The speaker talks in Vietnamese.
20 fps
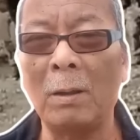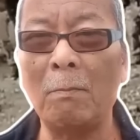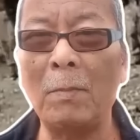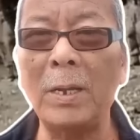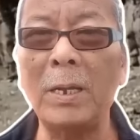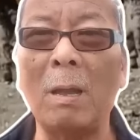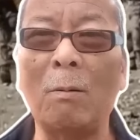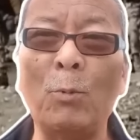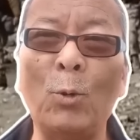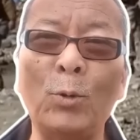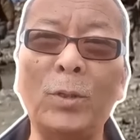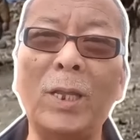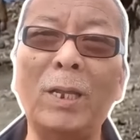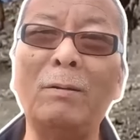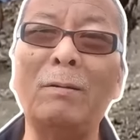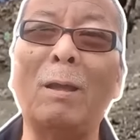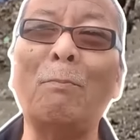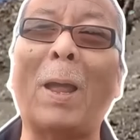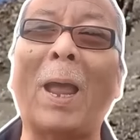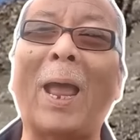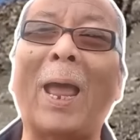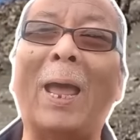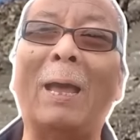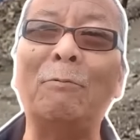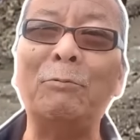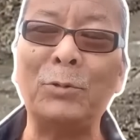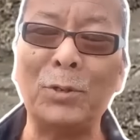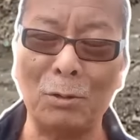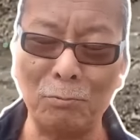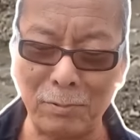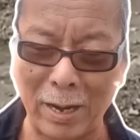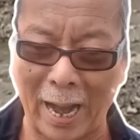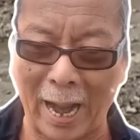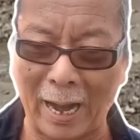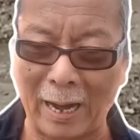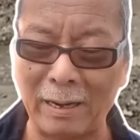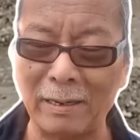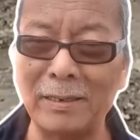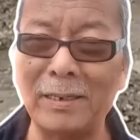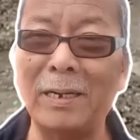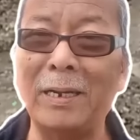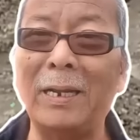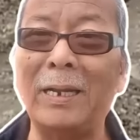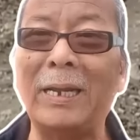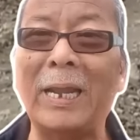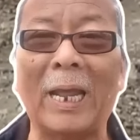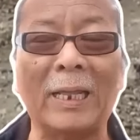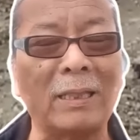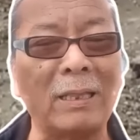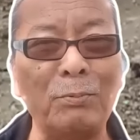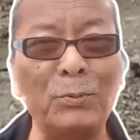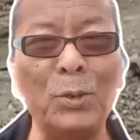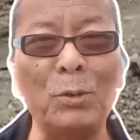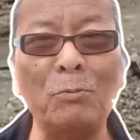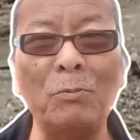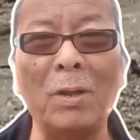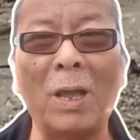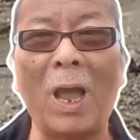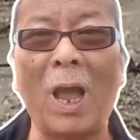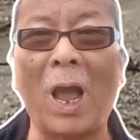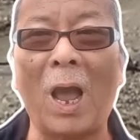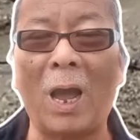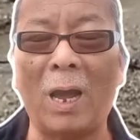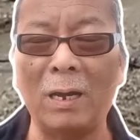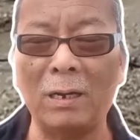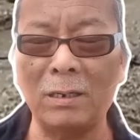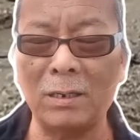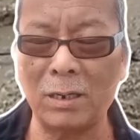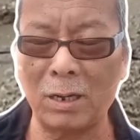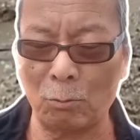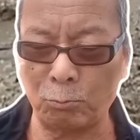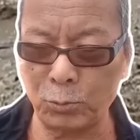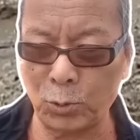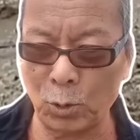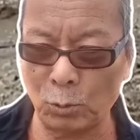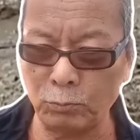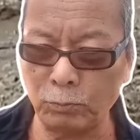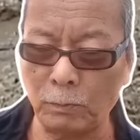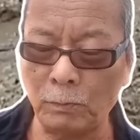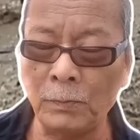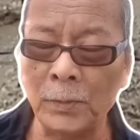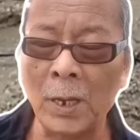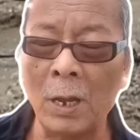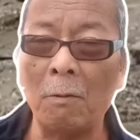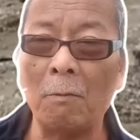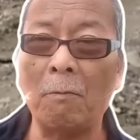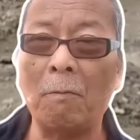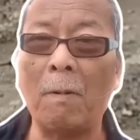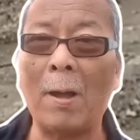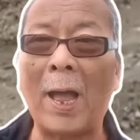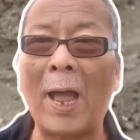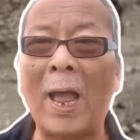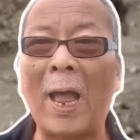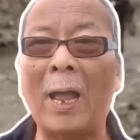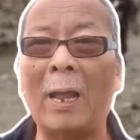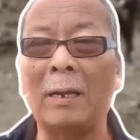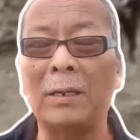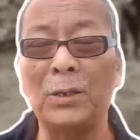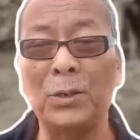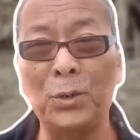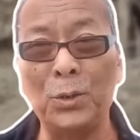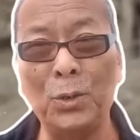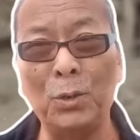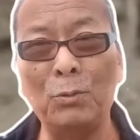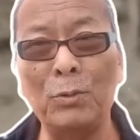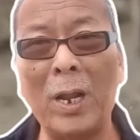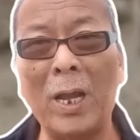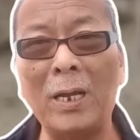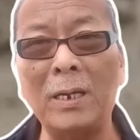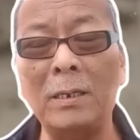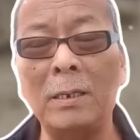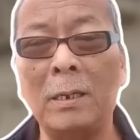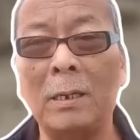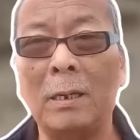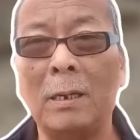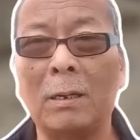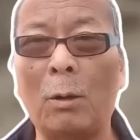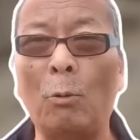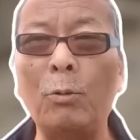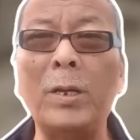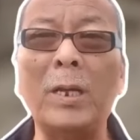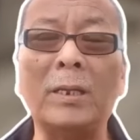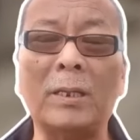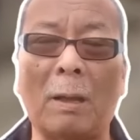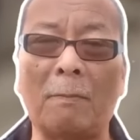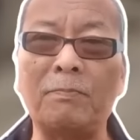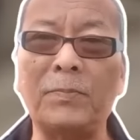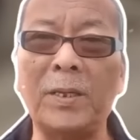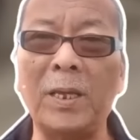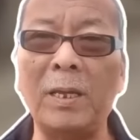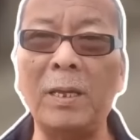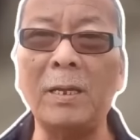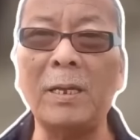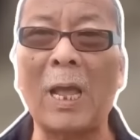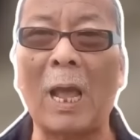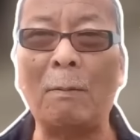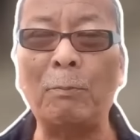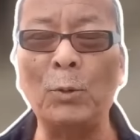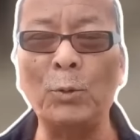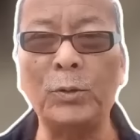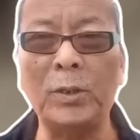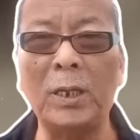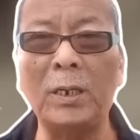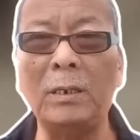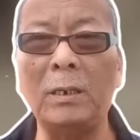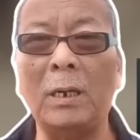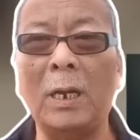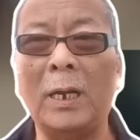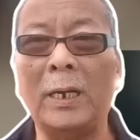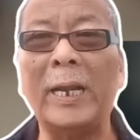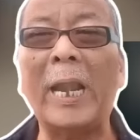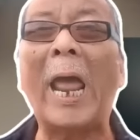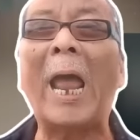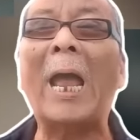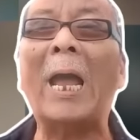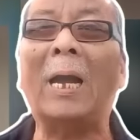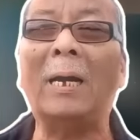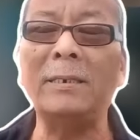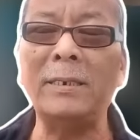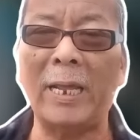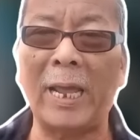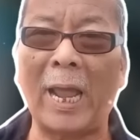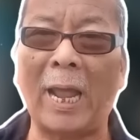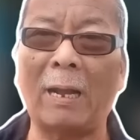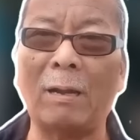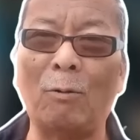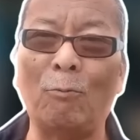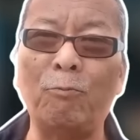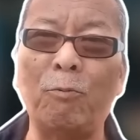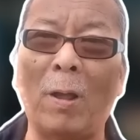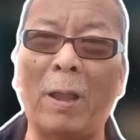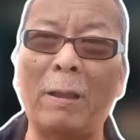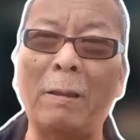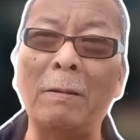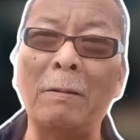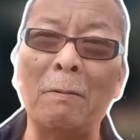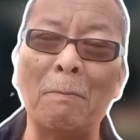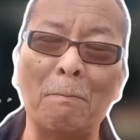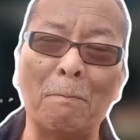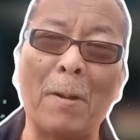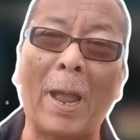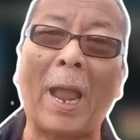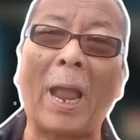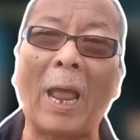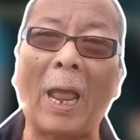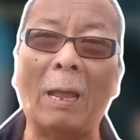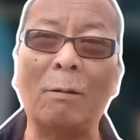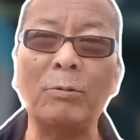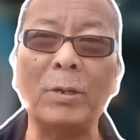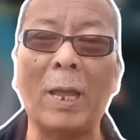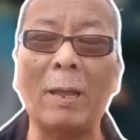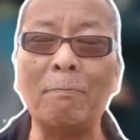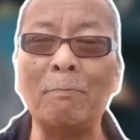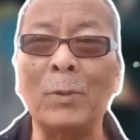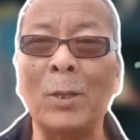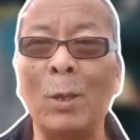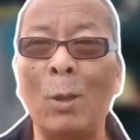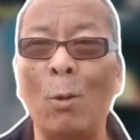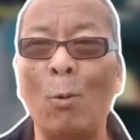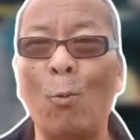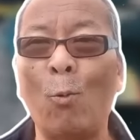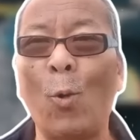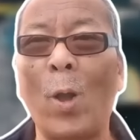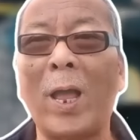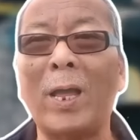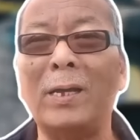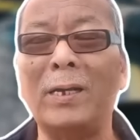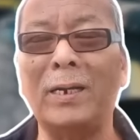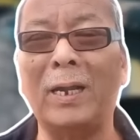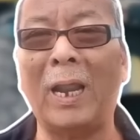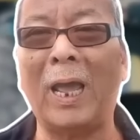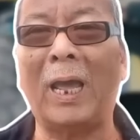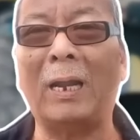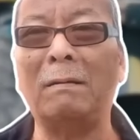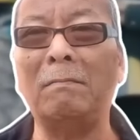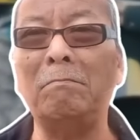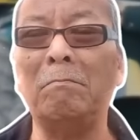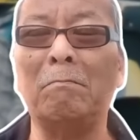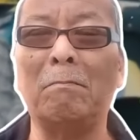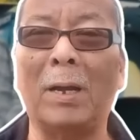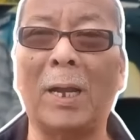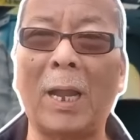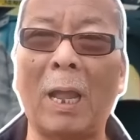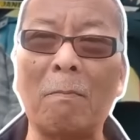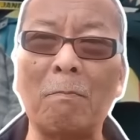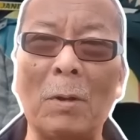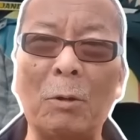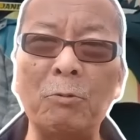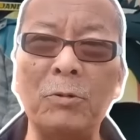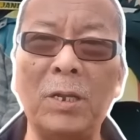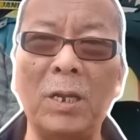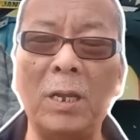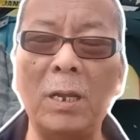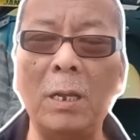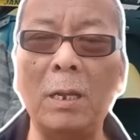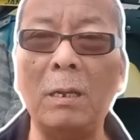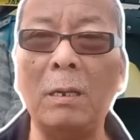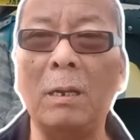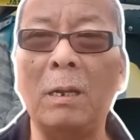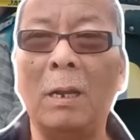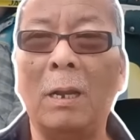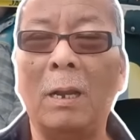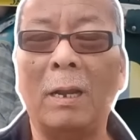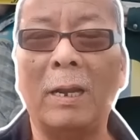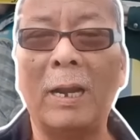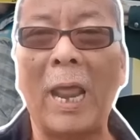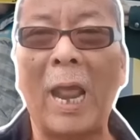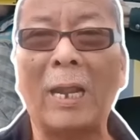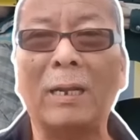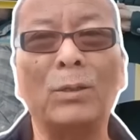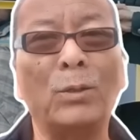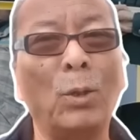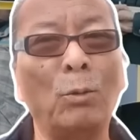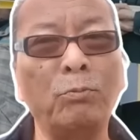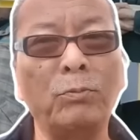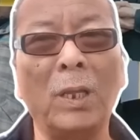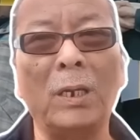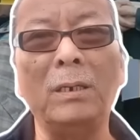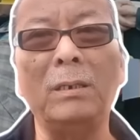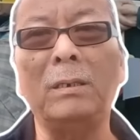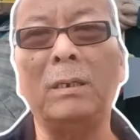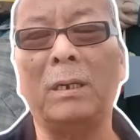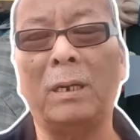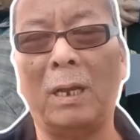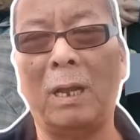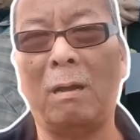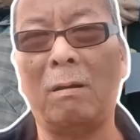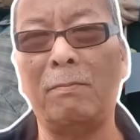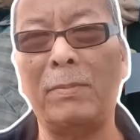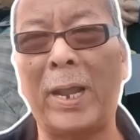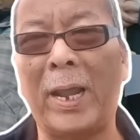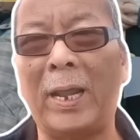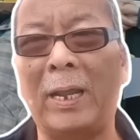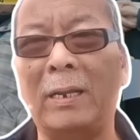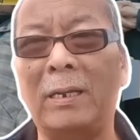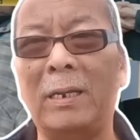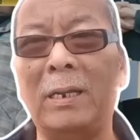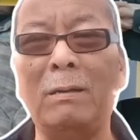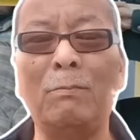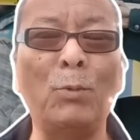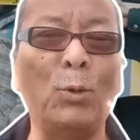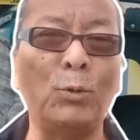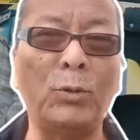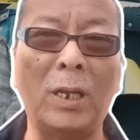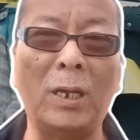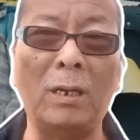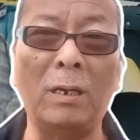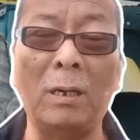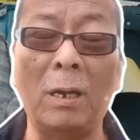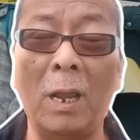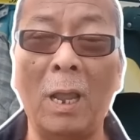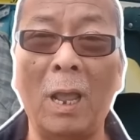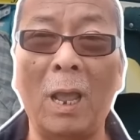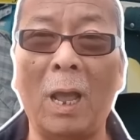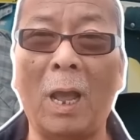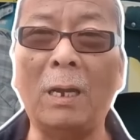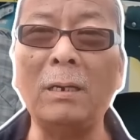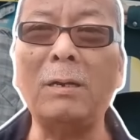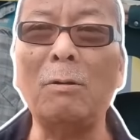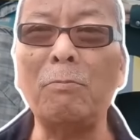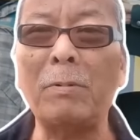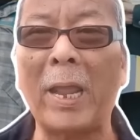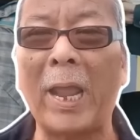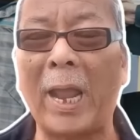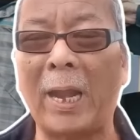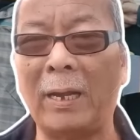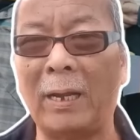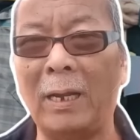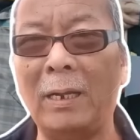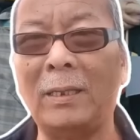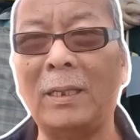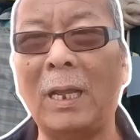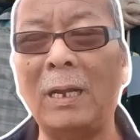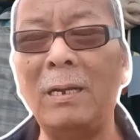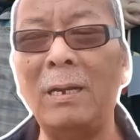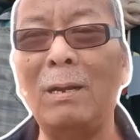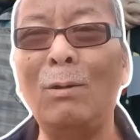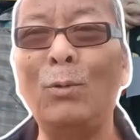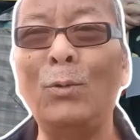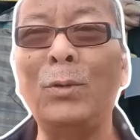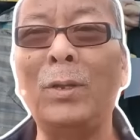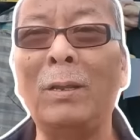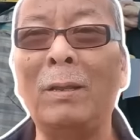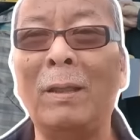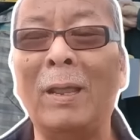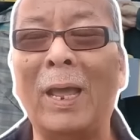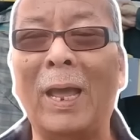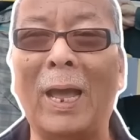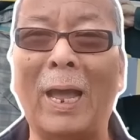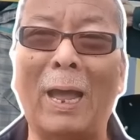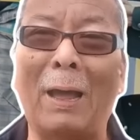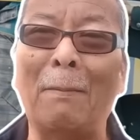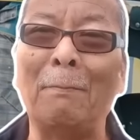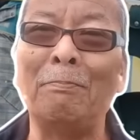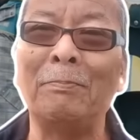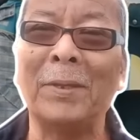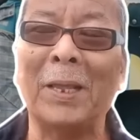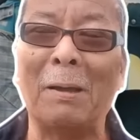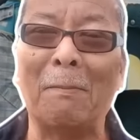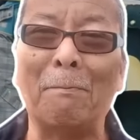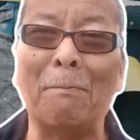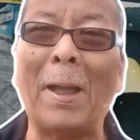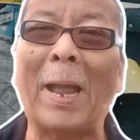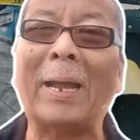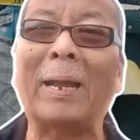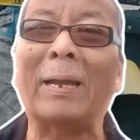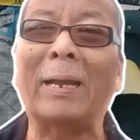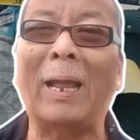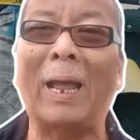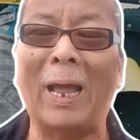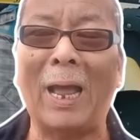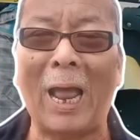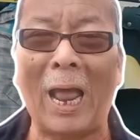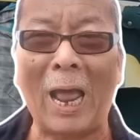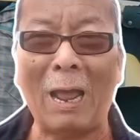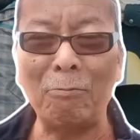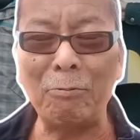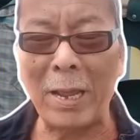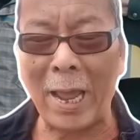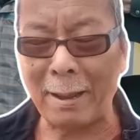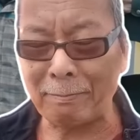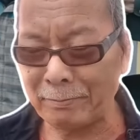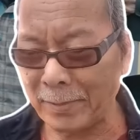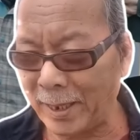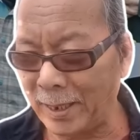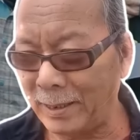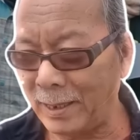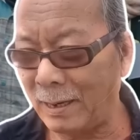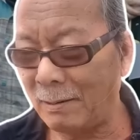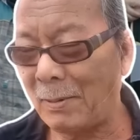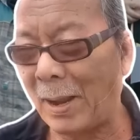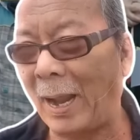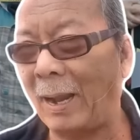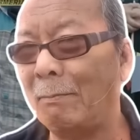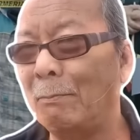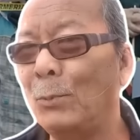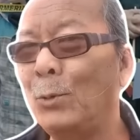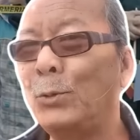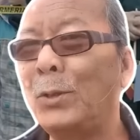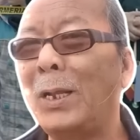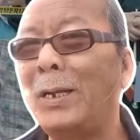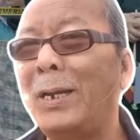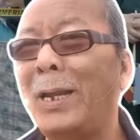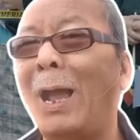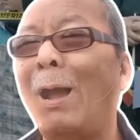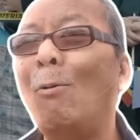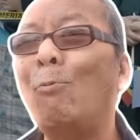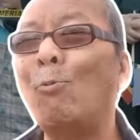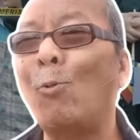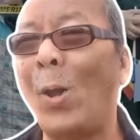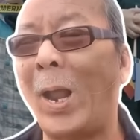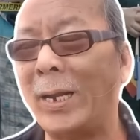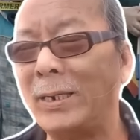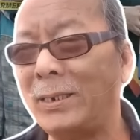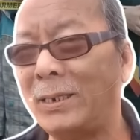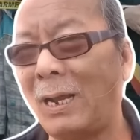Bây giờ Putin phải mặc áo chống đạn khi ra tiếp xúc ở công chúng và nhiều nơi cũng như thậm chí cả Putin đang ở nhà cũng phải mặc áo giáp qua hình ảnh mà các báo chí đang tung tin ngày hôm nay khi Putin ở trong nhà đi tới đi lui à, mặc à, áo giáp kính thưa bạn Putin giờ hốc quản